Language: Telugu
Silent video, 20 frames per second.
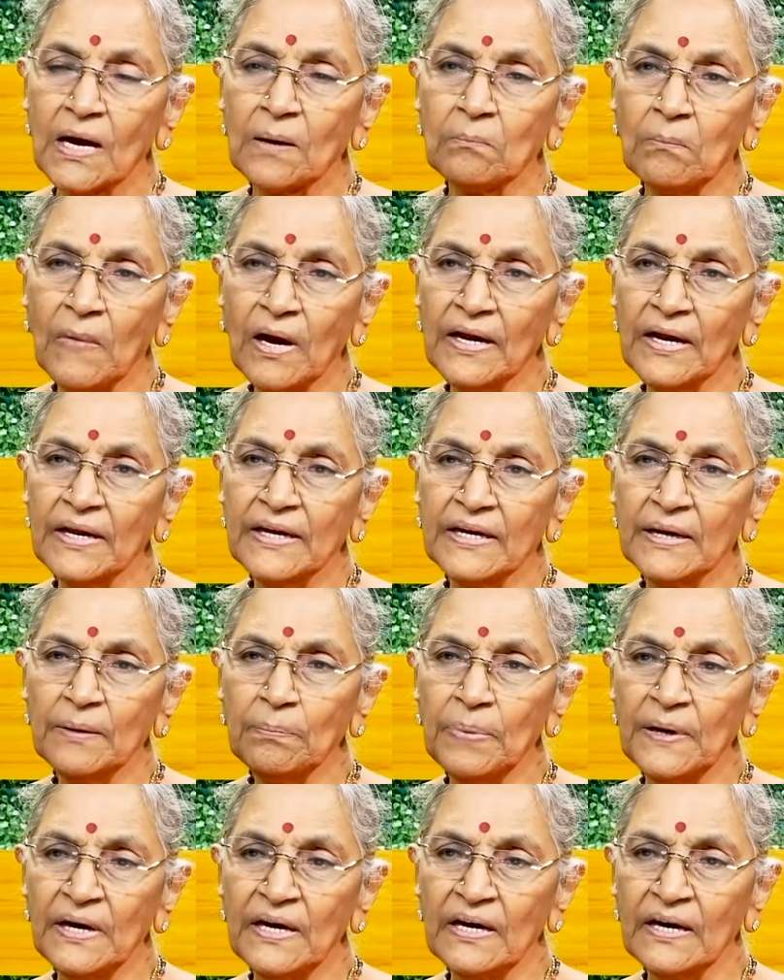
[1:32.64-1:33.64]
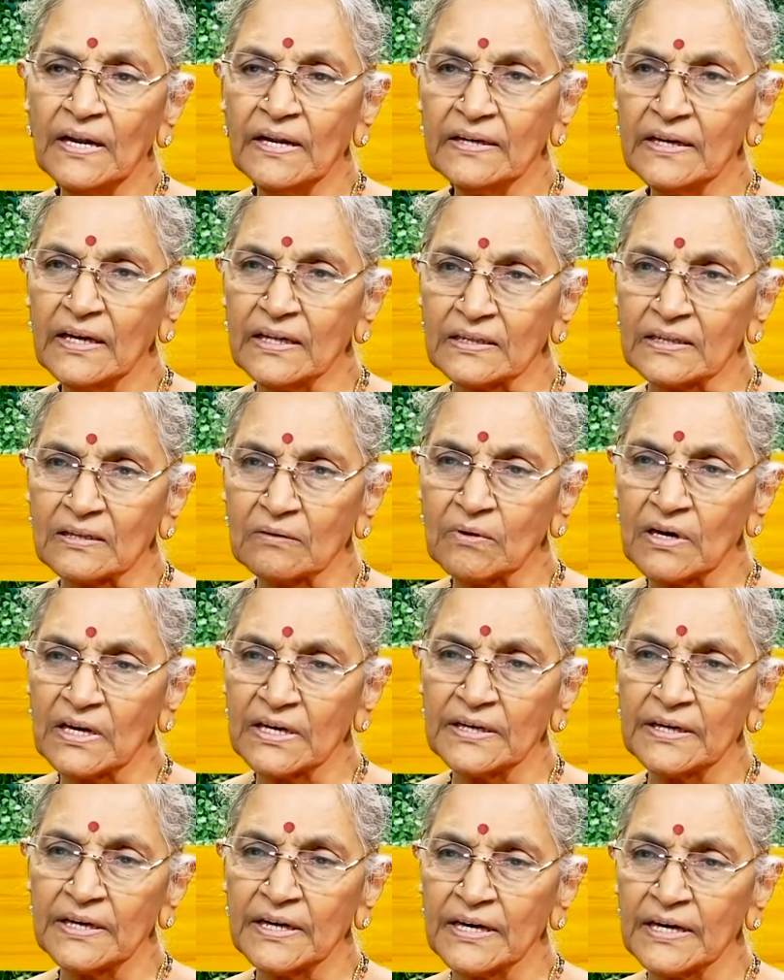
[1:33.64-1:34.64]
అమ్మాయికి పెళ్ళయ్యి
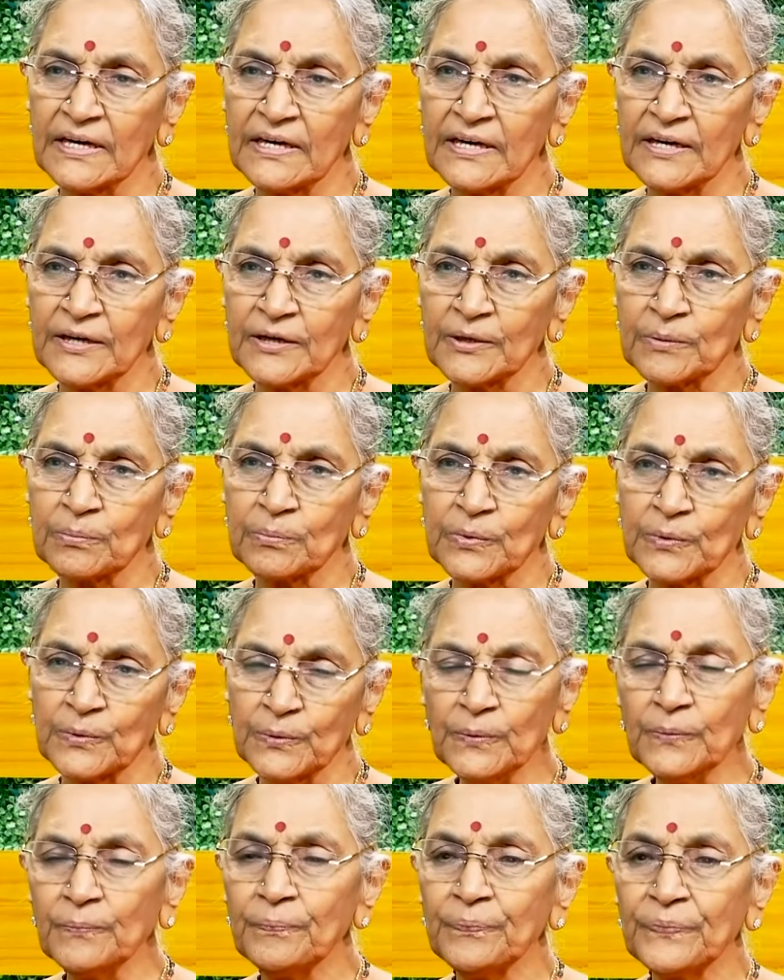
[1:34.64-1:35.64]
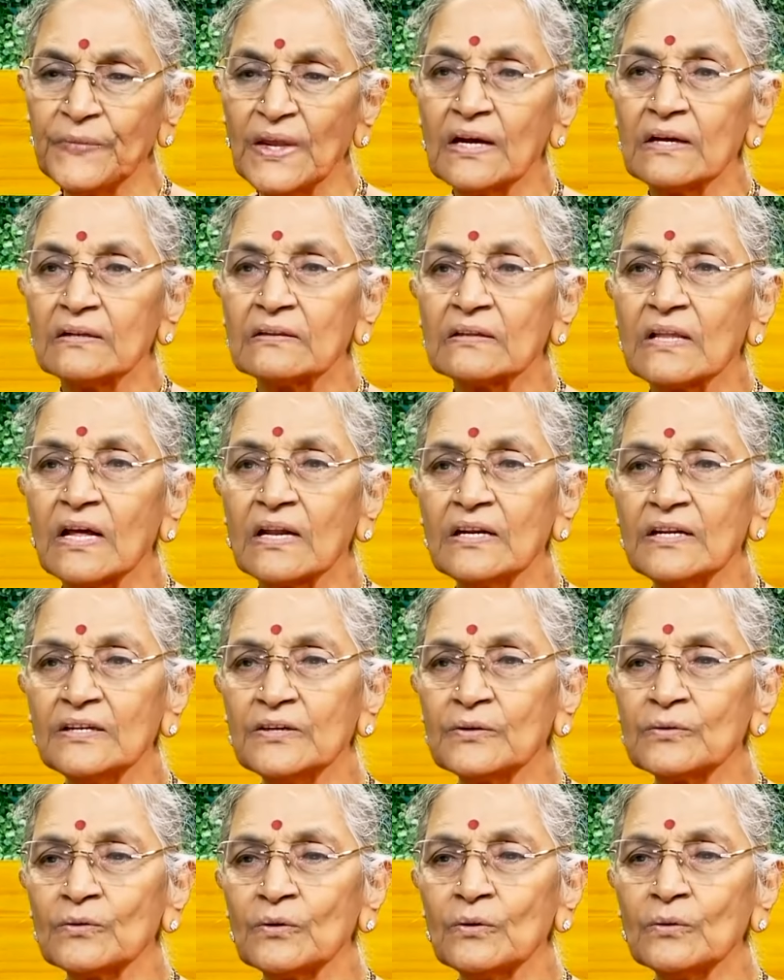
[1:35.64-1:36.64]
అత్తవారింటికి వెళ్ళేటప్పుడు
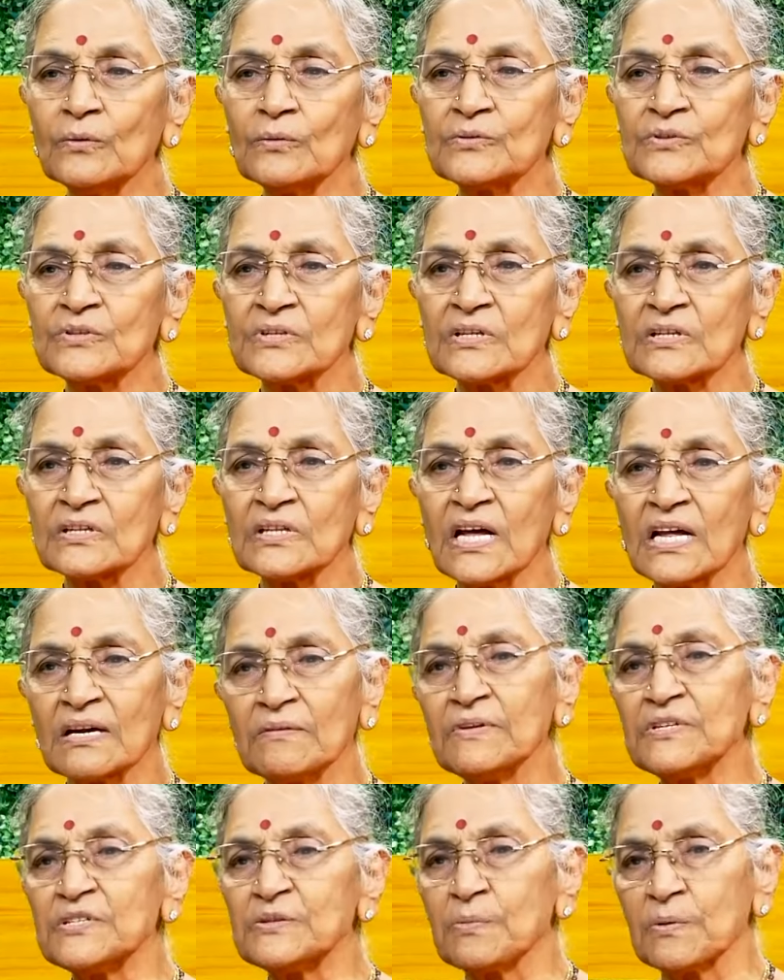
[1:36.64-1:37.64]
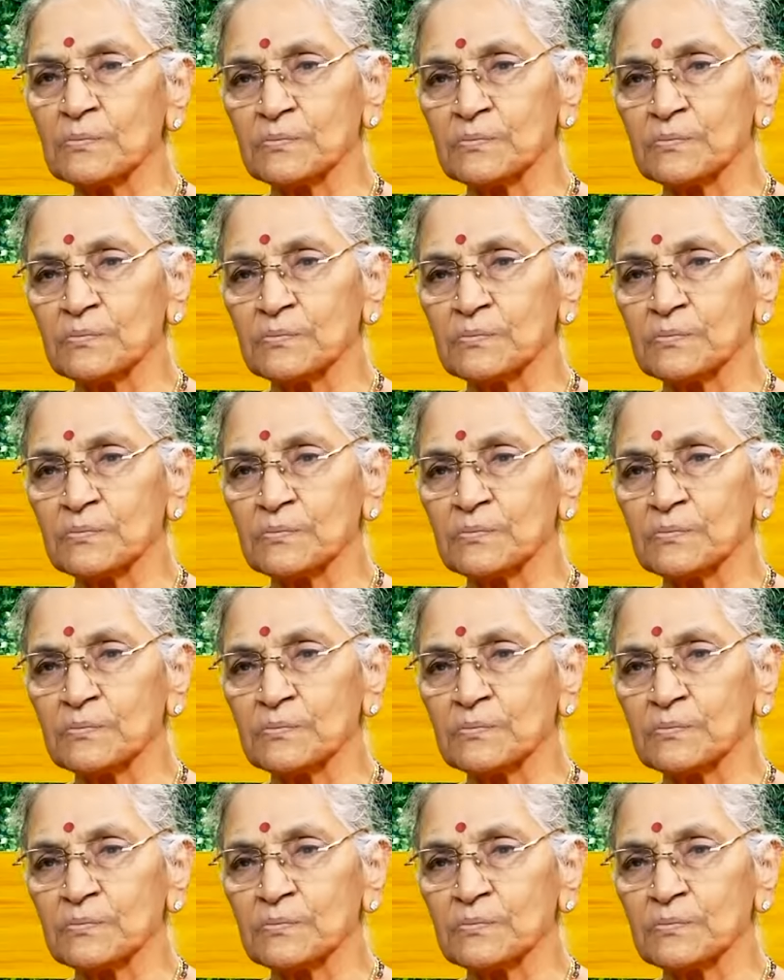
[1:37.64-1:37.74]
తల్లిదండ్రులు కొంచెం ధనం ఇచ్చి